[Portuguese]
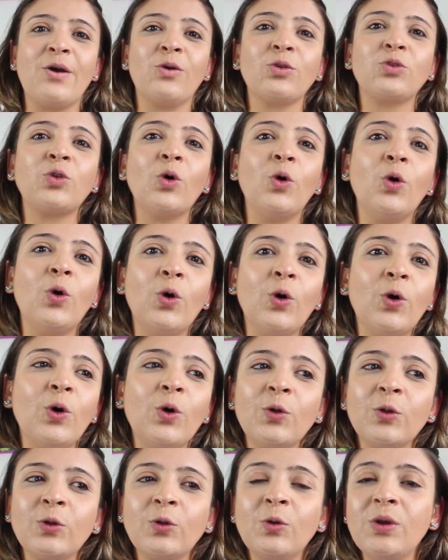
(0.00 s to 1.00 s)
eu
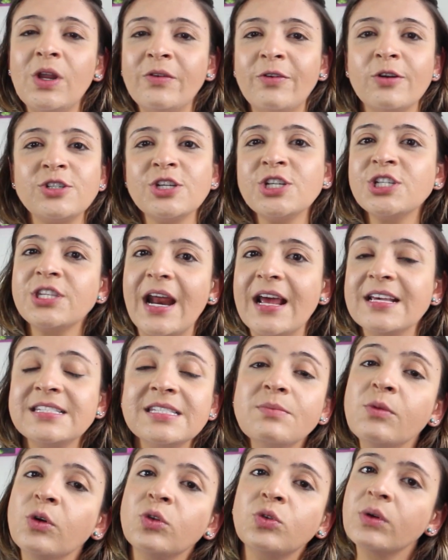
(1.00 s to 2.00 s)
tô num nível de
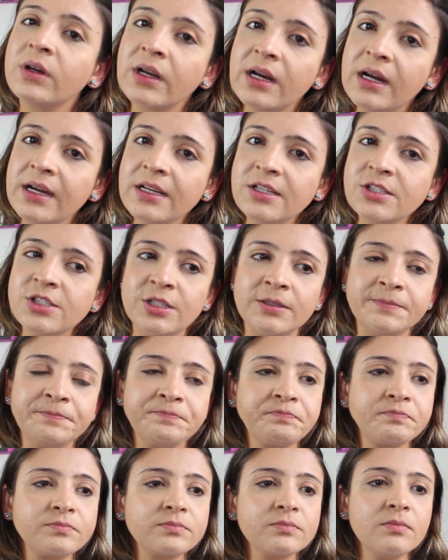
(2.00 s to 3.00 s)
estresse muito grande.
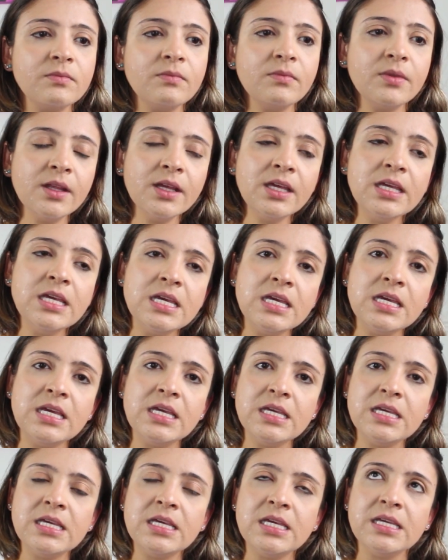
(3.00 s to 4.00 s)

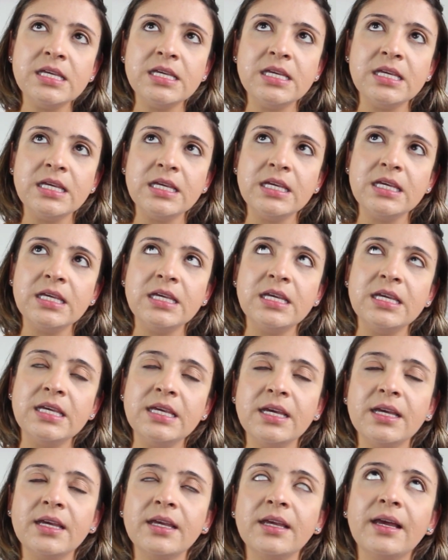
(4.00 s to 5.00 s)
E,
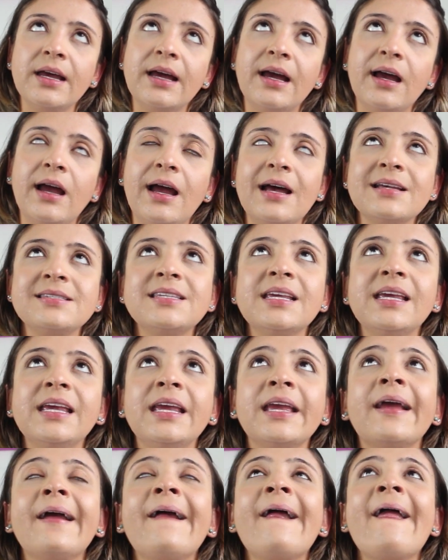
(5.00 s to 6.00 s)
e,
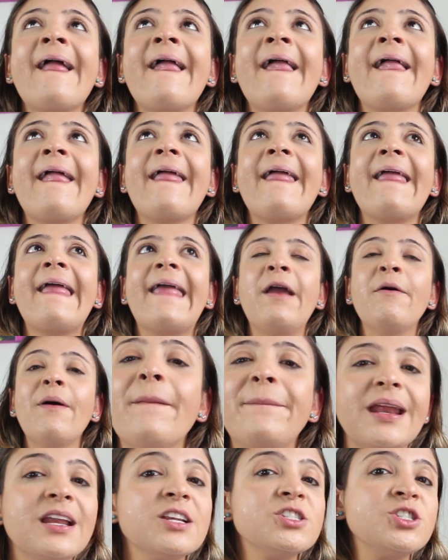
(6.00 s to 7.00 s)
assim, eu
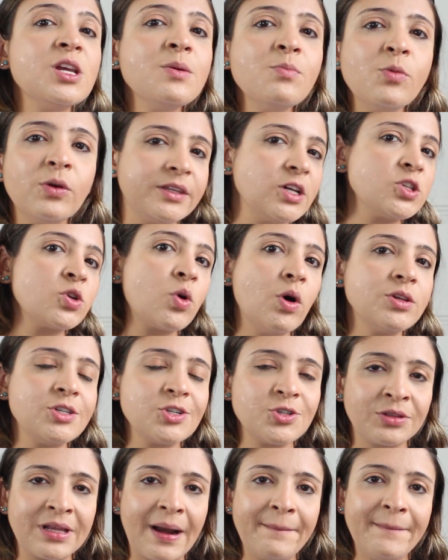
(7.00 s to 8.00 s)
aprendi muitas
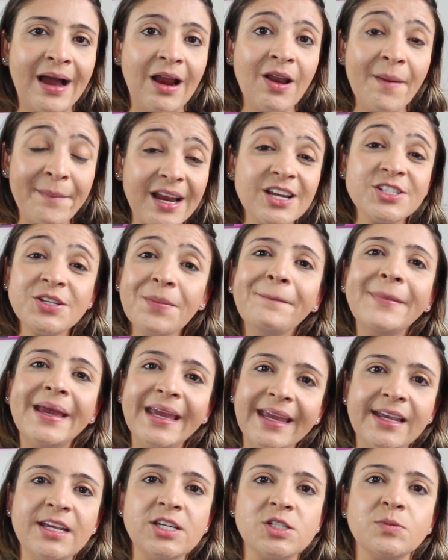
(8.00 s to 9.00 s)
coisas no trabalho, aprendi
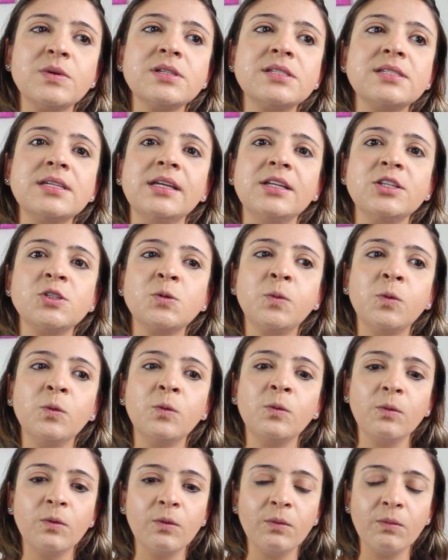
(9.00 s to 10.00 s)
mesmo, assim,
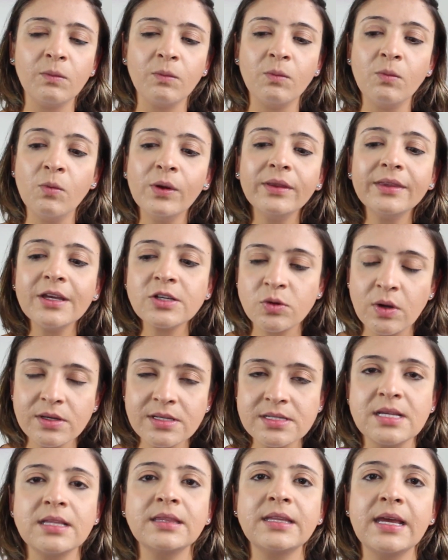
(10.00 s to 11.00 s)
tipo, muitas
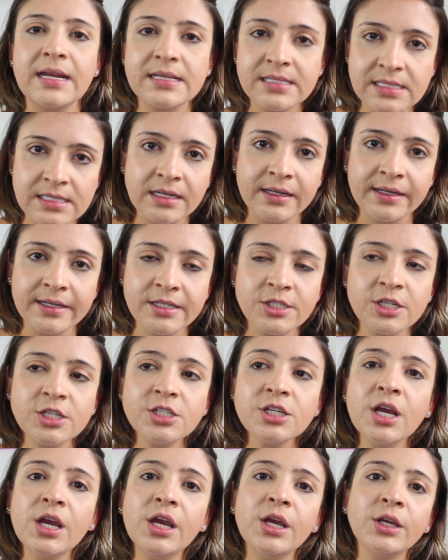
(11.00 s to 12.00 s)
coisas interessantes